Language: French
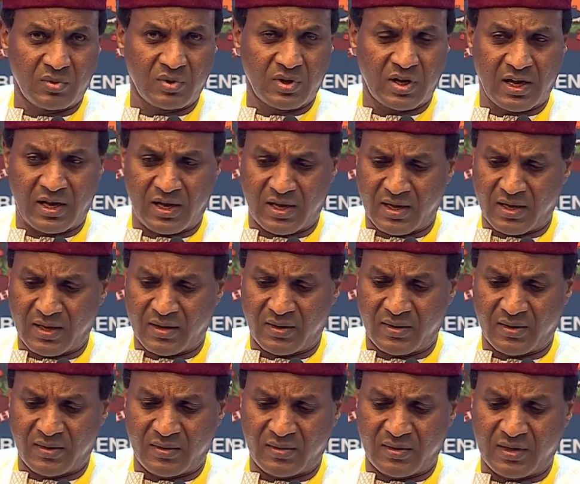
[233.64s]
à
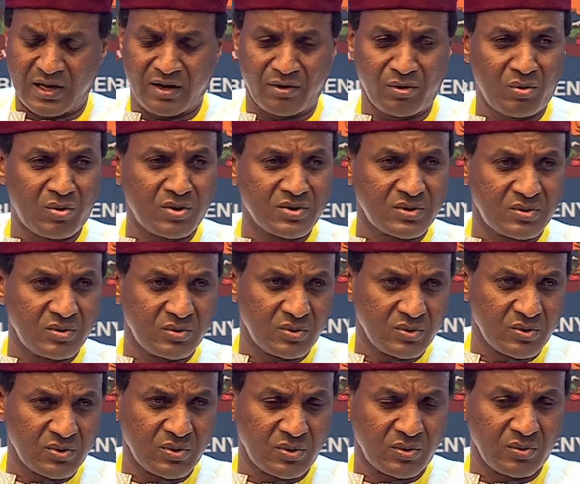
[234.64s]
la
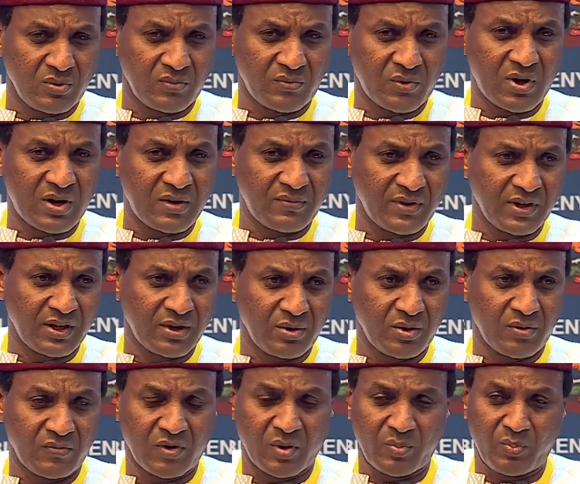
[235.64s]
reconstitution du Fonds africain
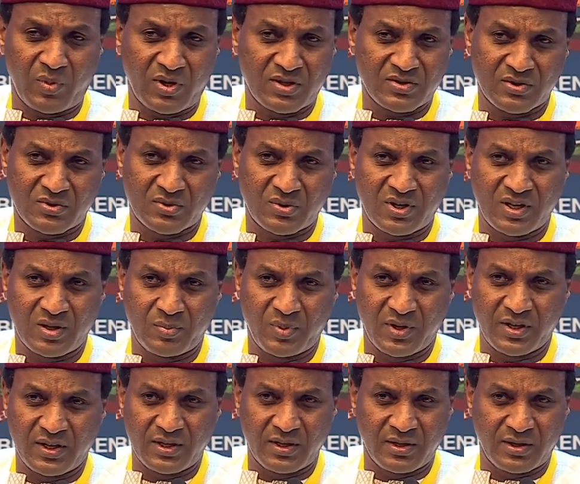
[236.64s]
de développement, ce sont les
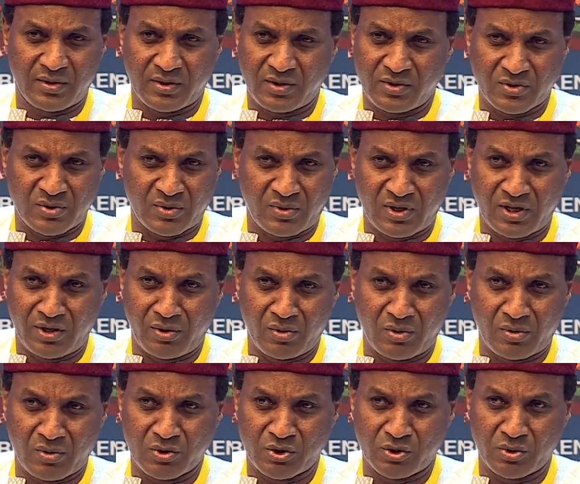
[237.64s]
pays qui sont les
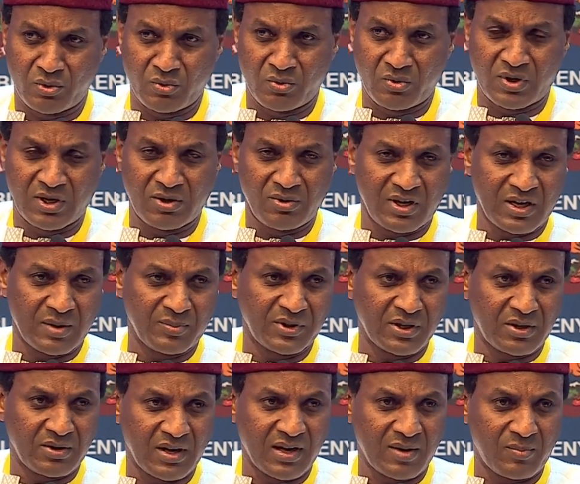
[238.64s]
non régionaux dans le
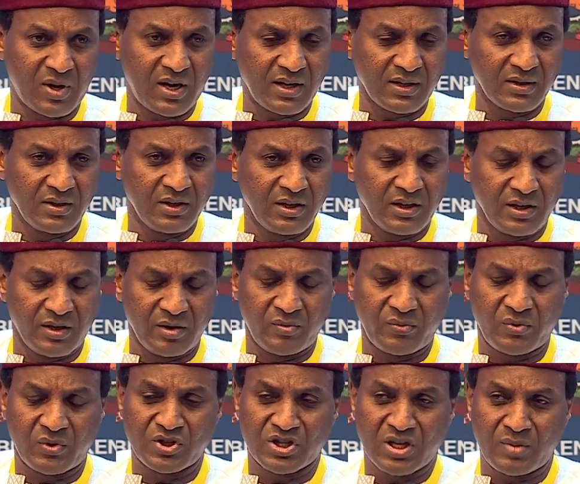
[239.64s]
capital de la banque. Il ne
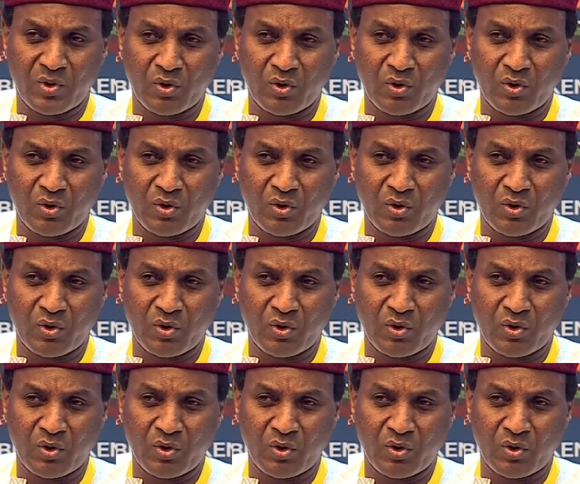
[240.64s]
faut jamais